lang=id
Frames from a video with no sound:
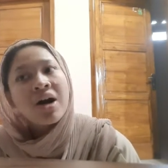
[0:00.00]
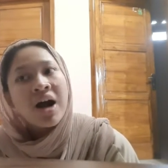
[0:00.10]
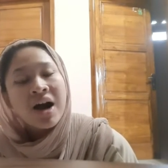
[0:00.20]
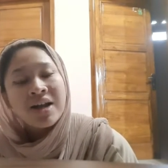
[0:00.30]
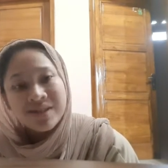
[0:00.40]
nggak
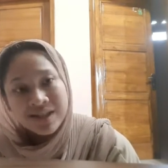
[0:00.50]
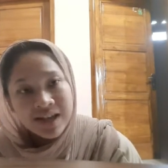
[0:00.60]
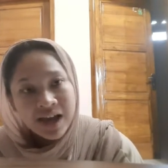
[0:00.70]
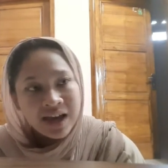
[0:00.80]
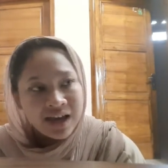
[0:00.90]
akan
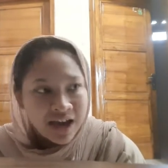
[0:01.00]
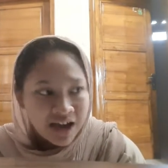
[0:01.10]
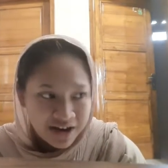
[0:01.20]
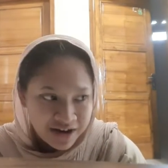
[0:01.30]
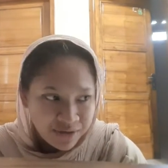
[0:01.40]
selesai nggak
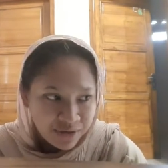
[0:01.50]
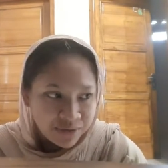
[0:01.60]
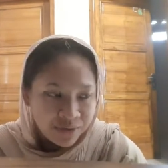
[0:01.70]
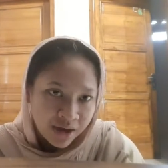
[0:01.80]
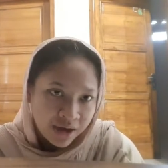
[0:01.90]
akan ada
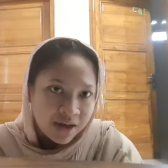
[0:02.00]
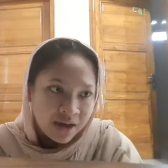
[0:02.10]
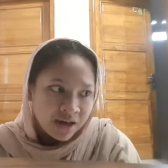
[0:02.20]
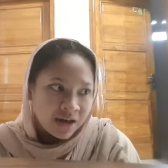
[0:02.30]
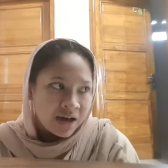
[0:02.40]
ujungnya
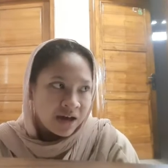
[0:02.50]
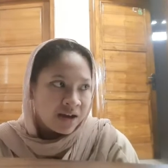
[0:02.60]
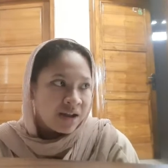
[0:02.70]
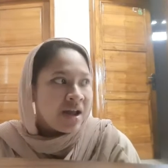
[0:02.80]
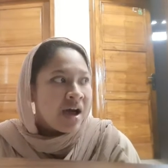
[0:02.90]
nggak akan
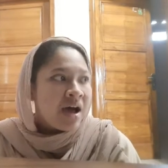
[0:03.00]
ada